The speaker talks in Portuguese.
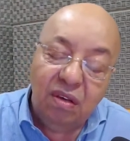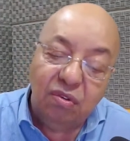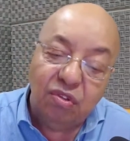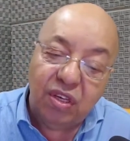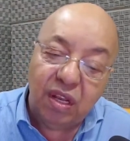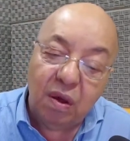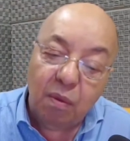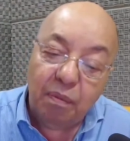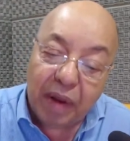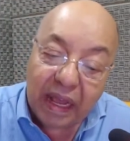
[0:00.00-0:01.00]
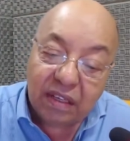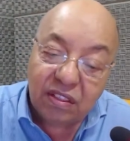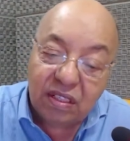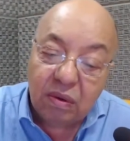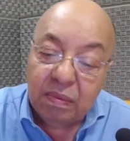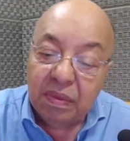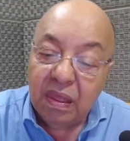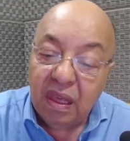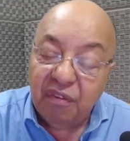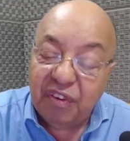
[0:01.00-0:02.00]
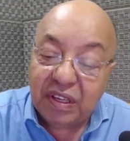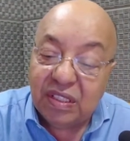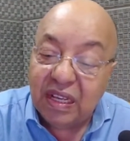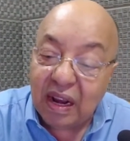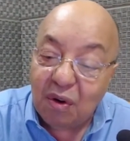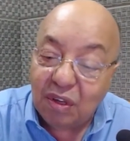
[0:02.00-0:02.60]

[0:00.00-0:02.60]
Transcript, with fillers: e os que não prestam e fazer